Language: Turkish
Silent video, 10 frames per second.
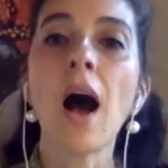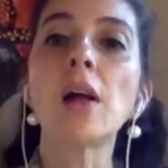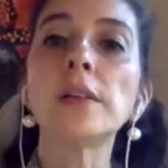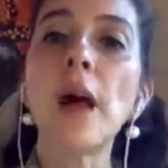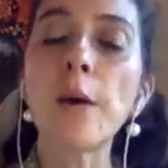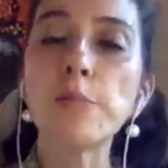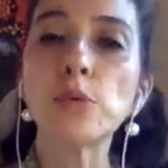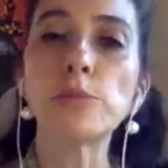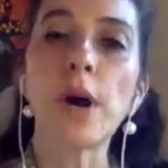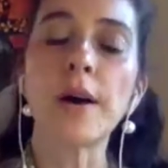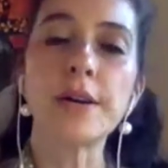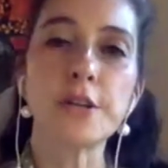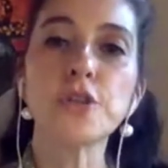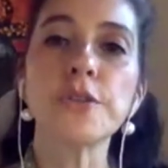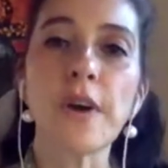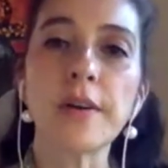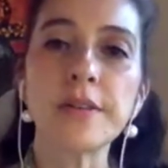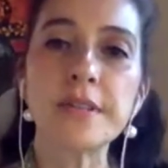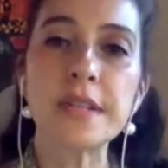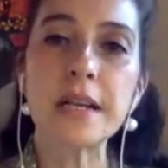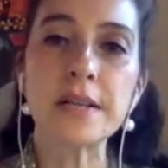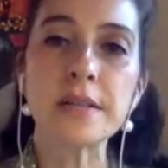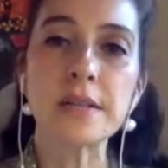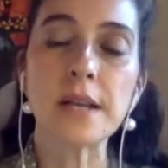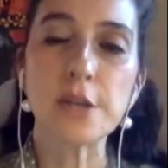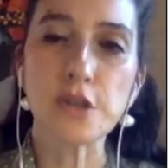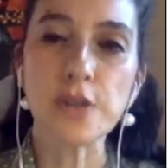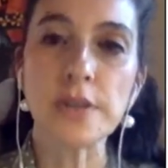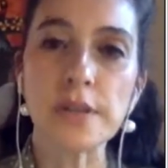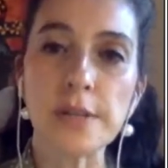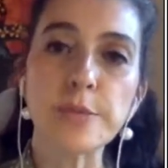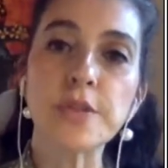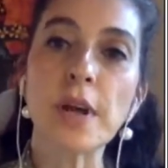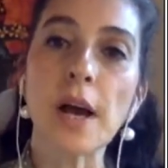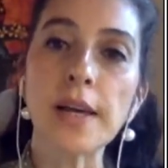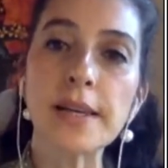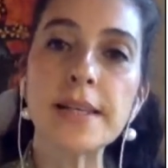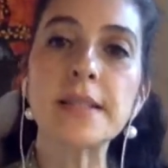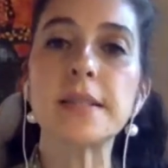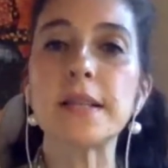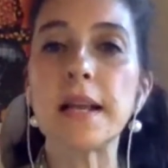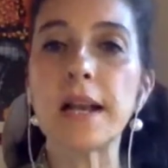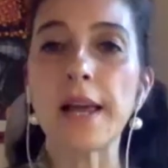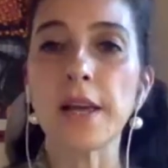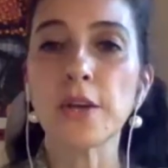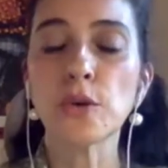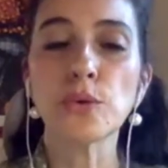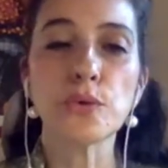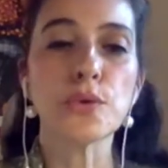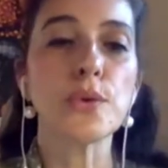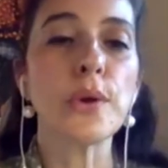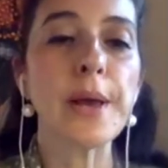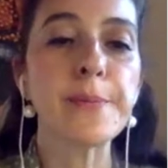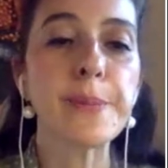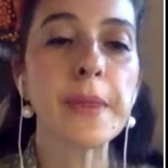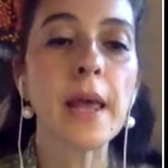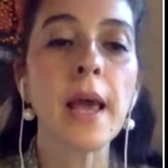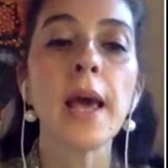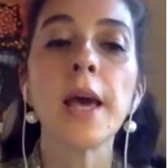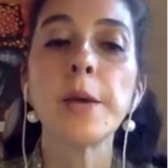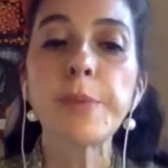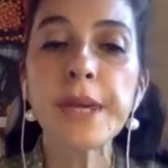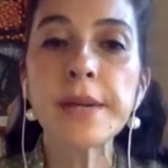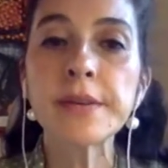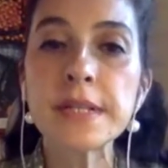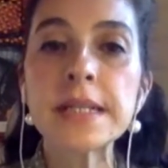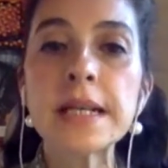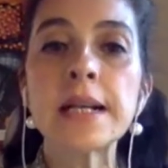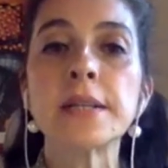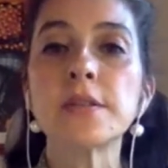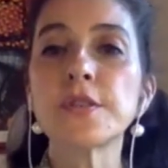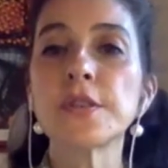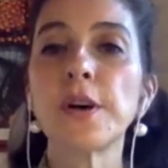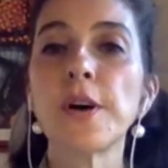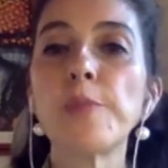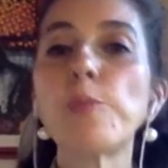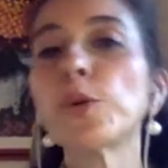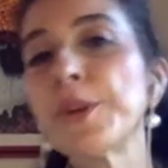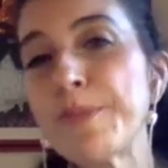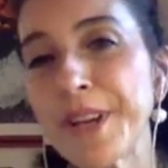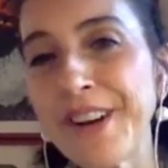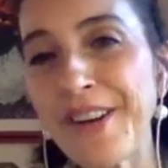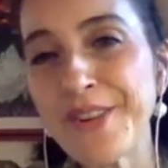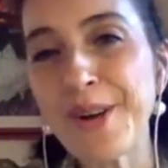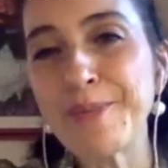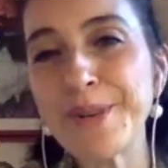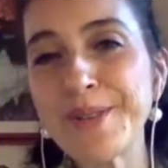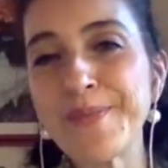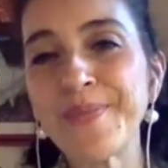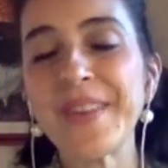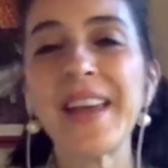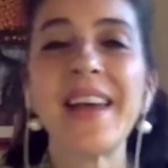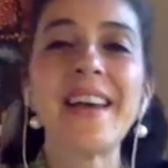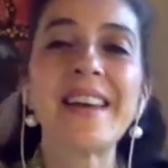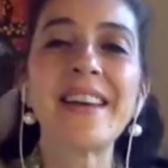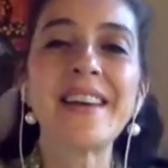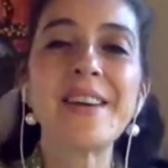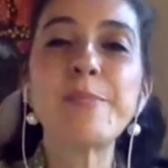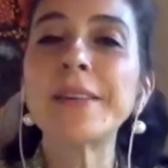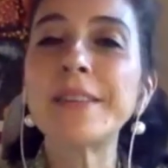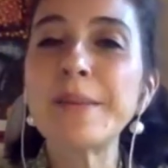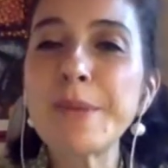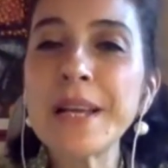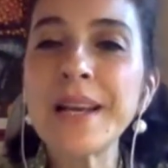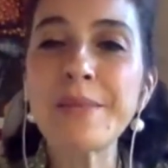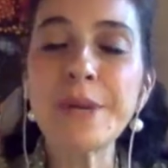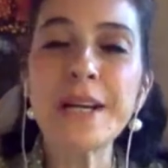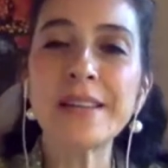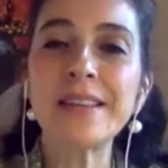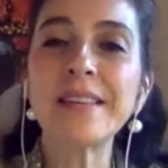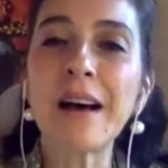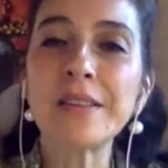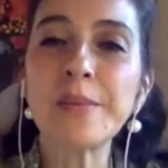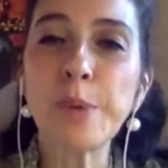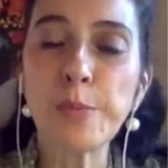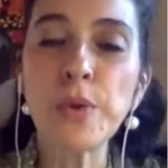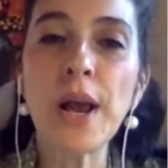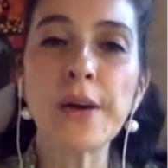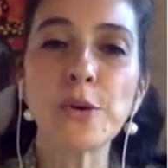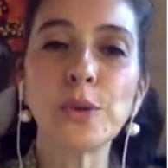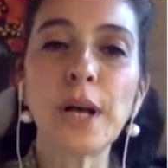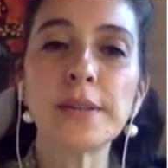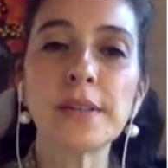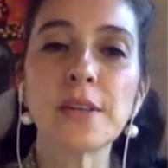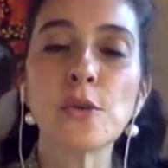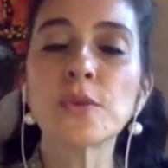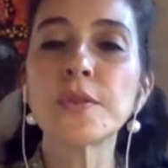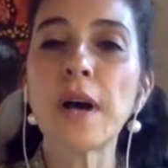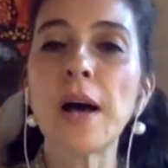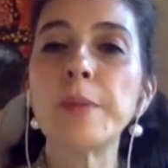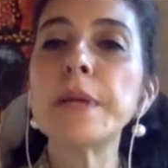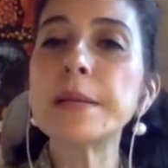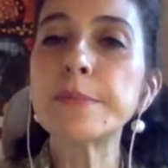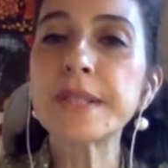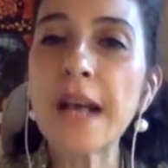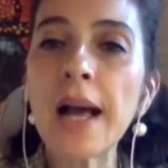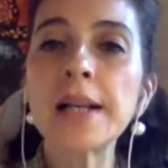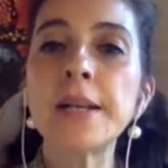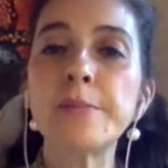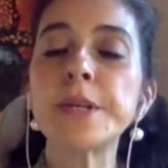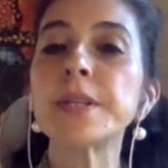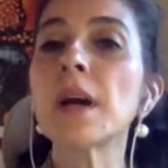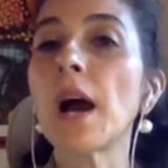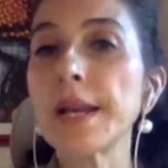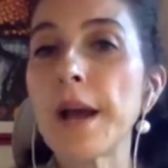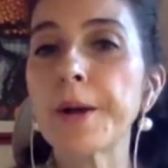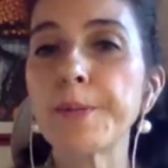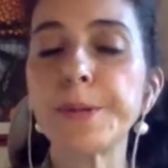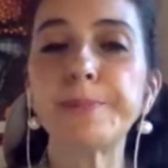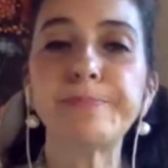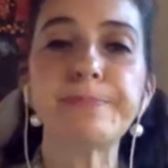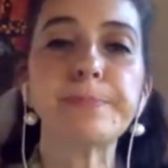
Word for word: Anlam bulma arayışı var resilience'da, yaşadıklarımızda iyisiyle, kötüsüyle. Peki resilience moda bir kavram mı? pandemiyle birlikte daha da popüler olan yoksa bilimsel bir kaynak mı?